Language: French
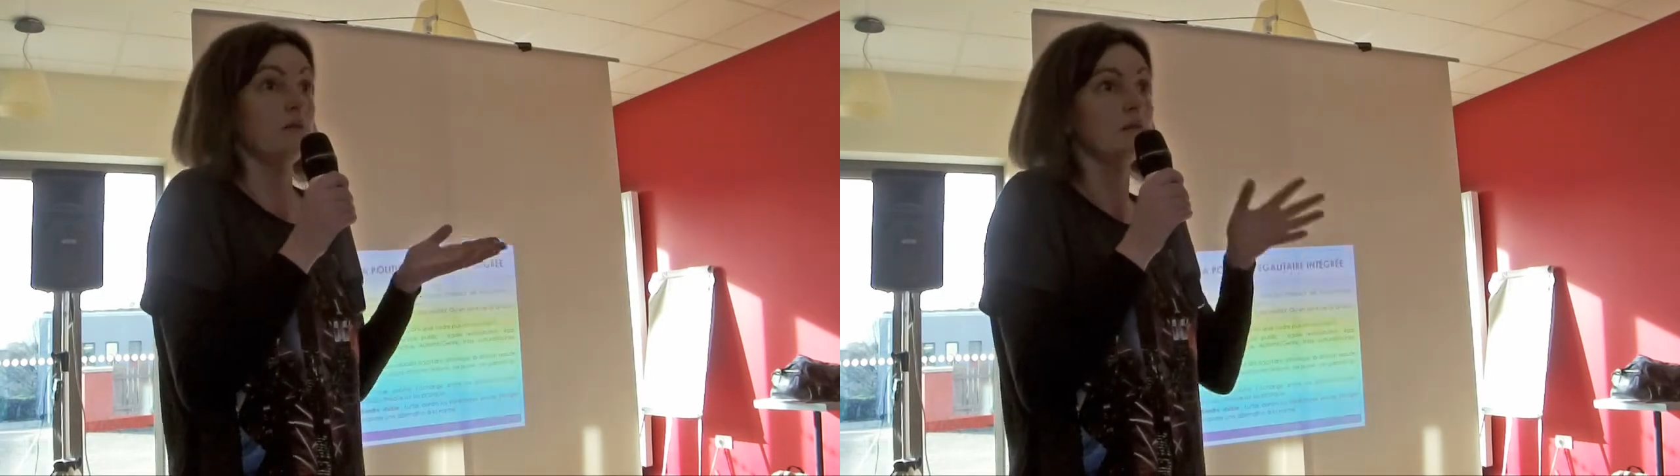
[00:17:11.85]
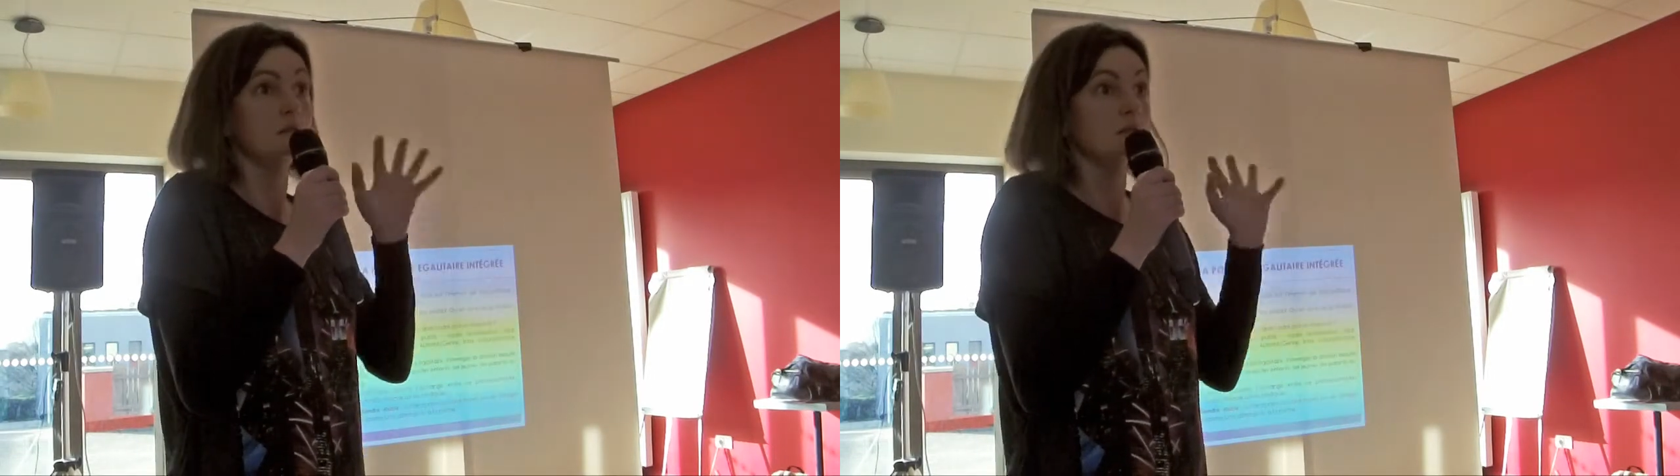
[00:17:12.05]

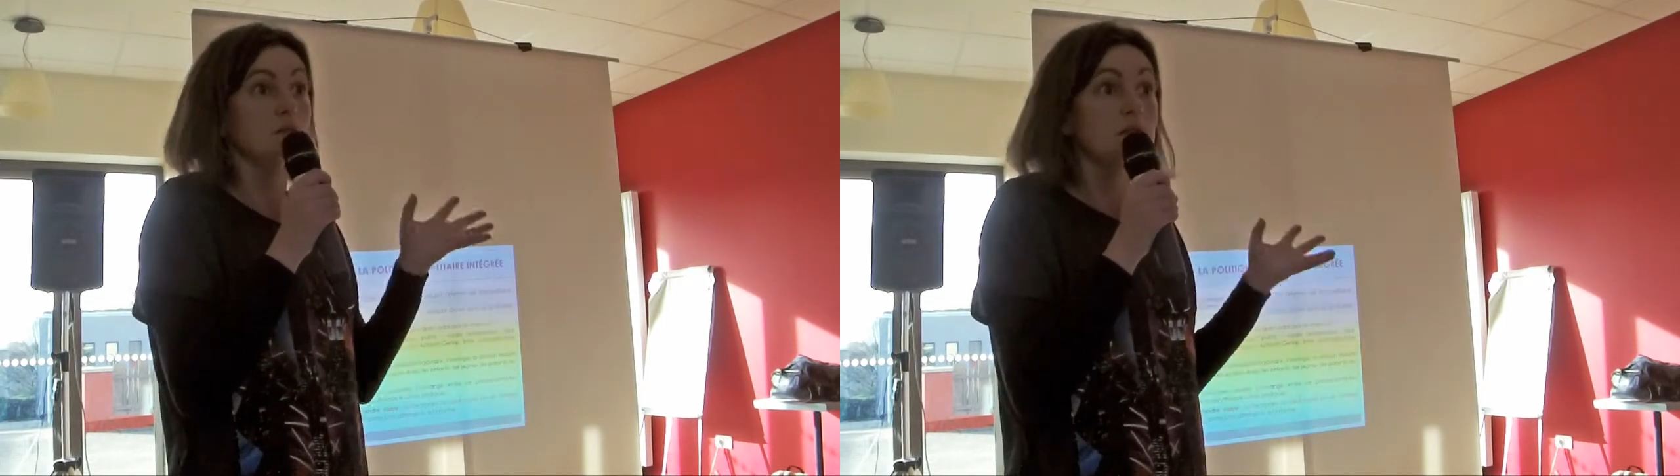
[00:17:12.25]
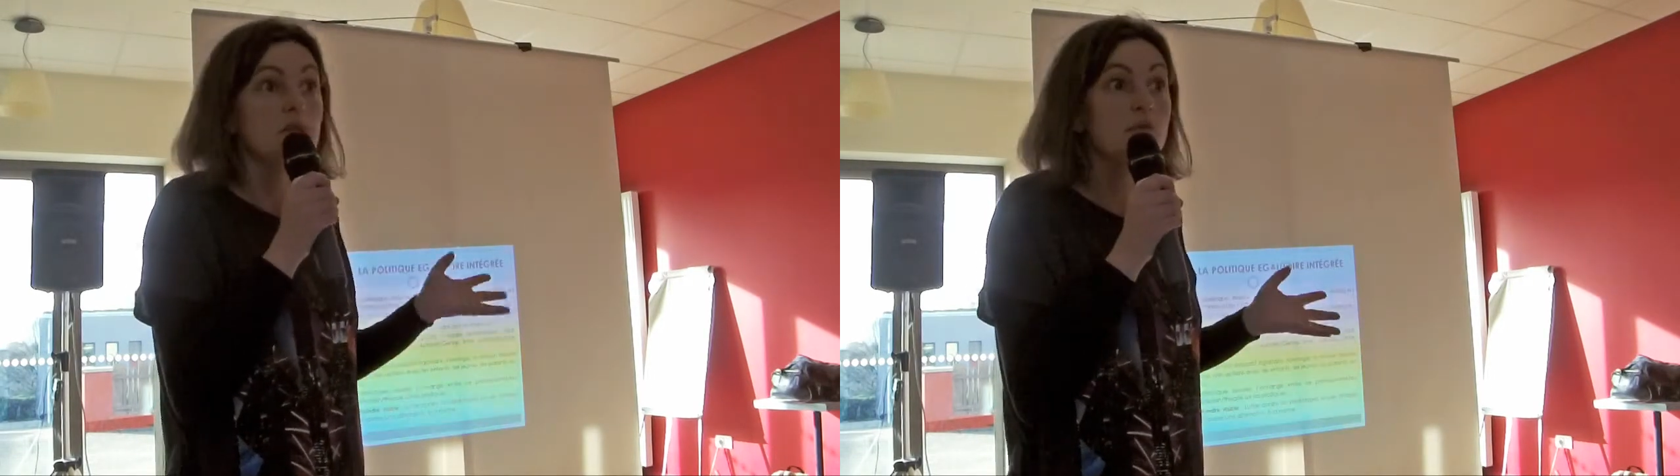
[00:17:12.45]
Euh,
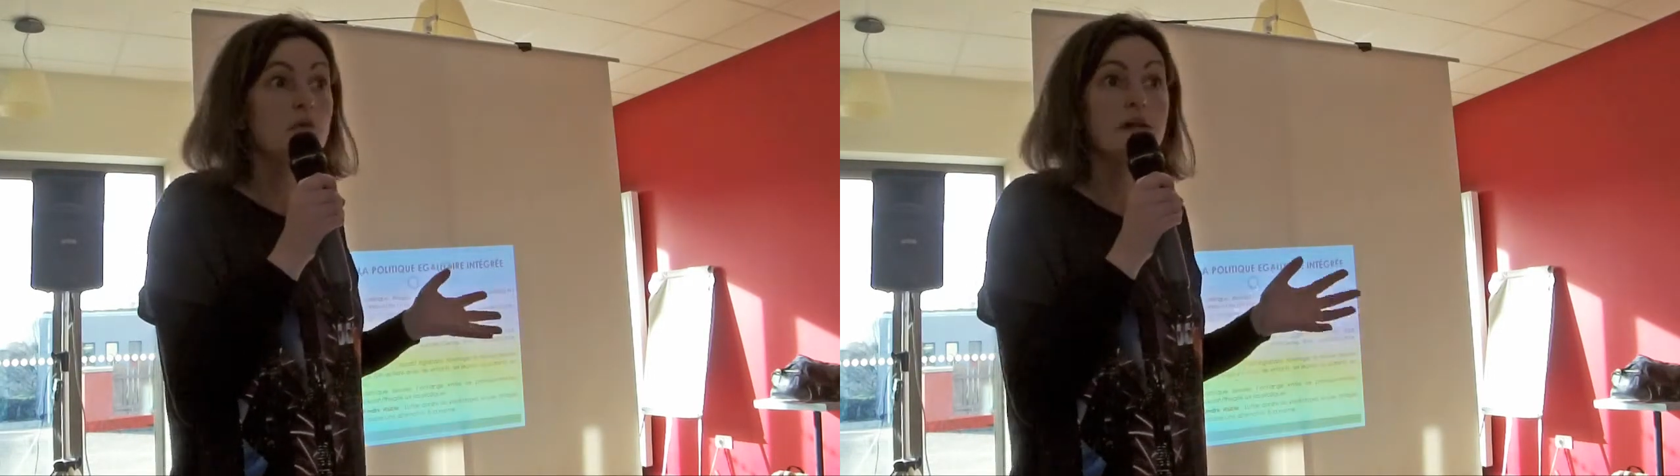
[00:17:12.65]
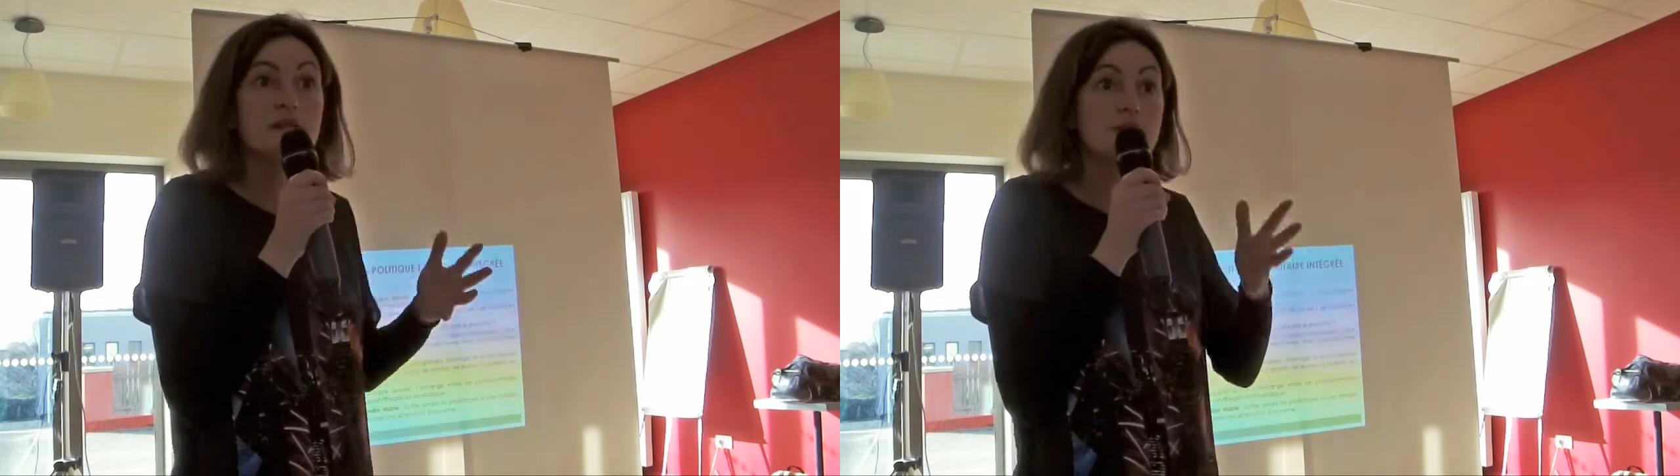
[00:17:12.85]
on est en
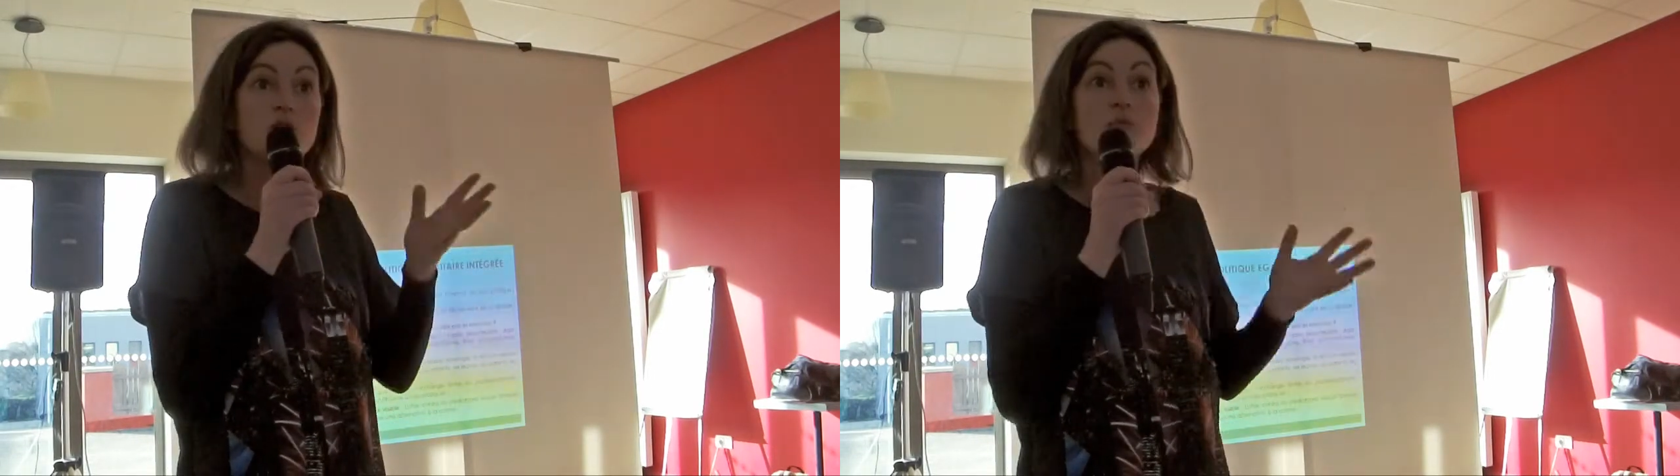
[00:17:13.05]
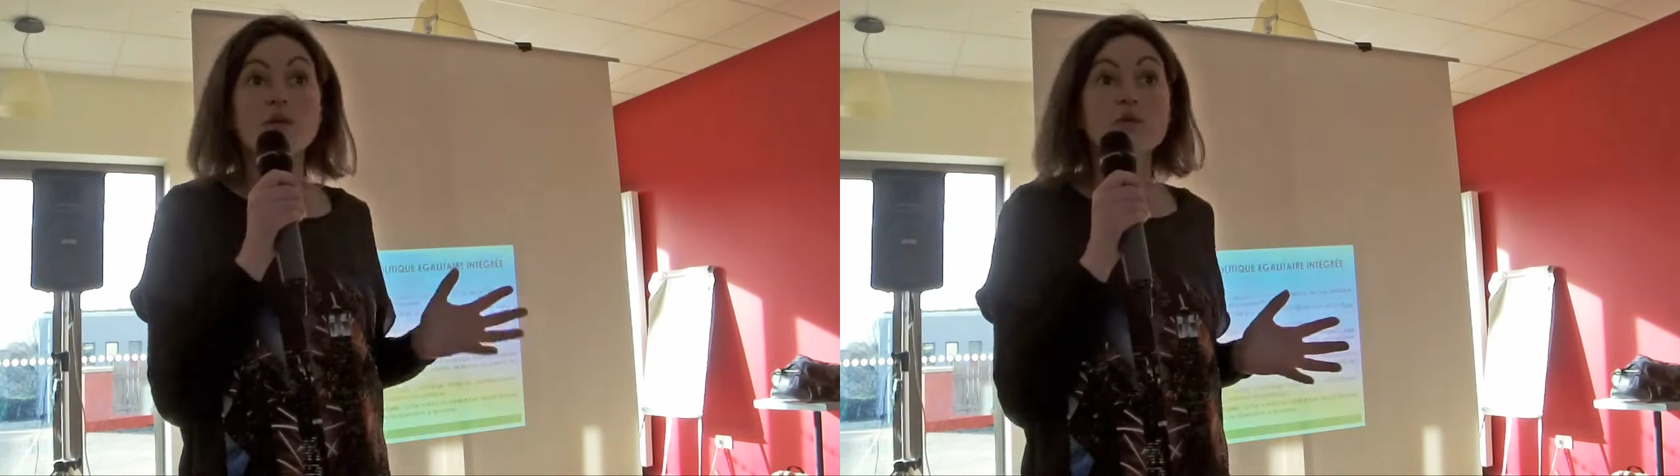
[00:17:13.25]
démocratie,
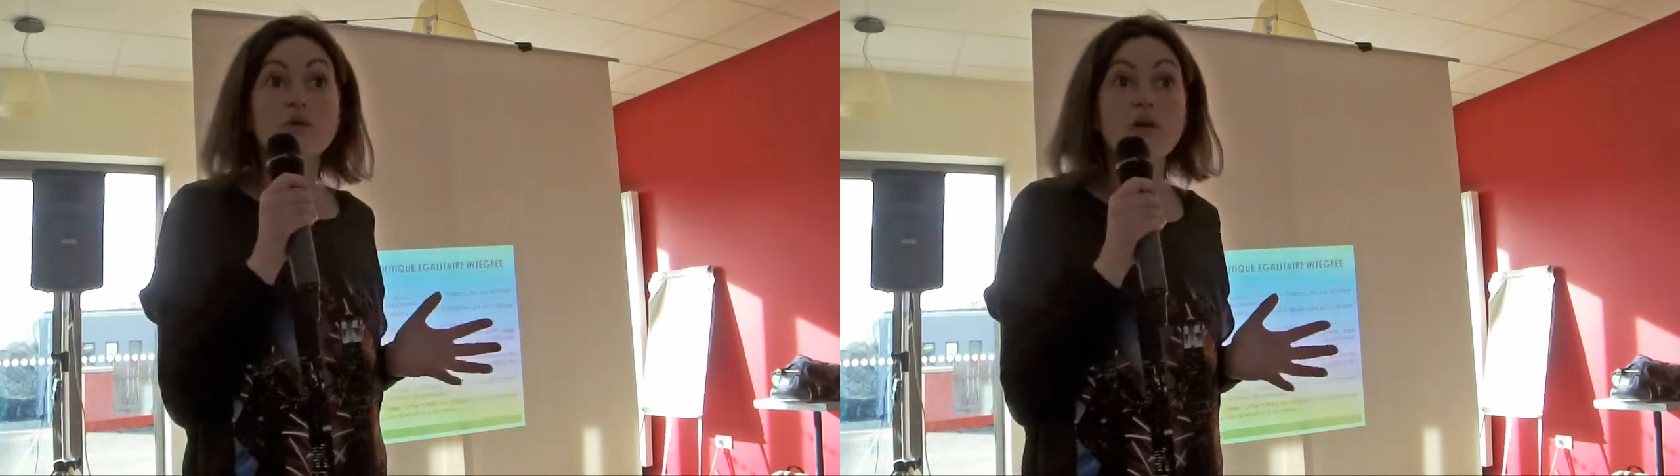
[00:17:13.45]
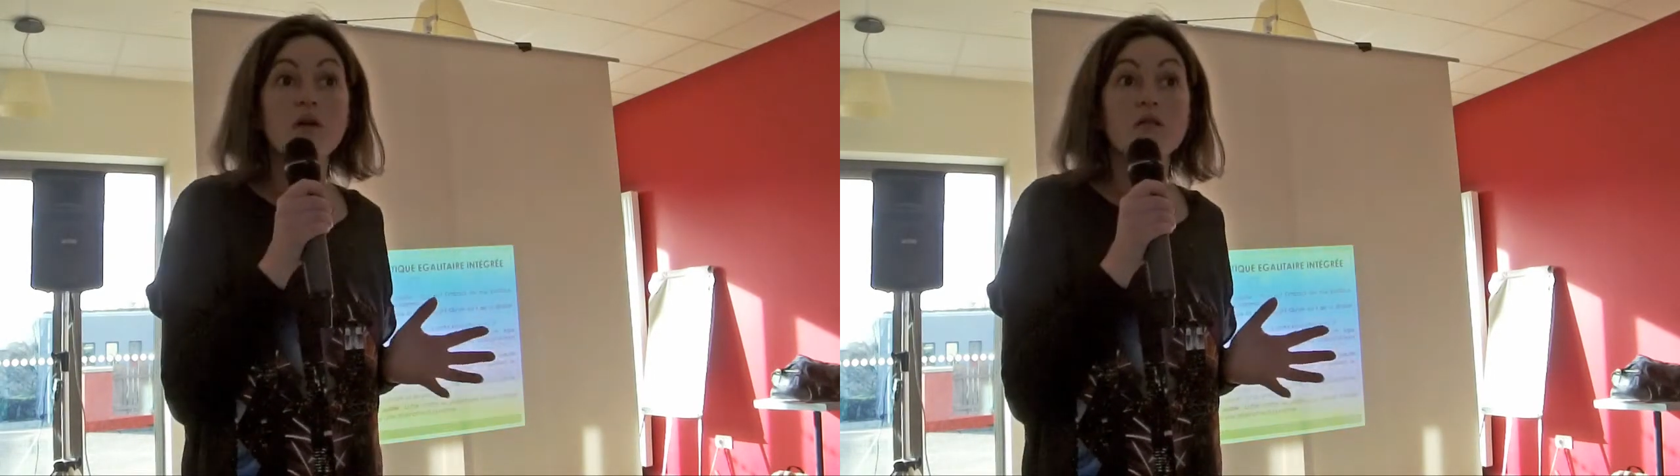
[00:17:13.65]
je peux être
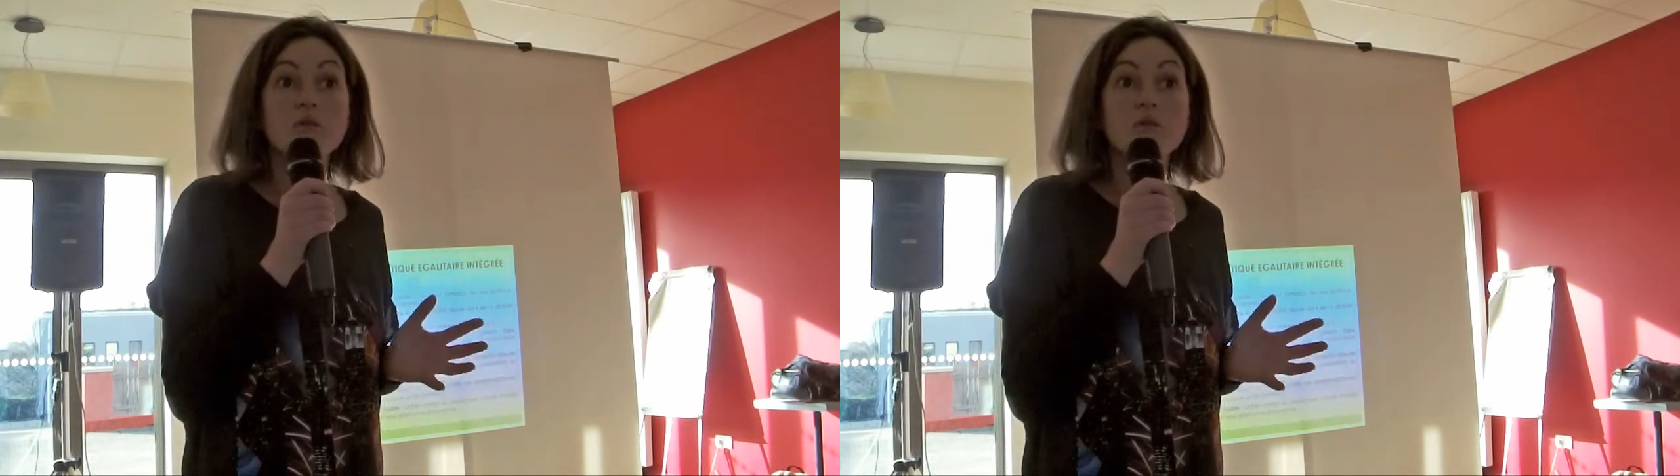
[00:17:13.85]
dehors,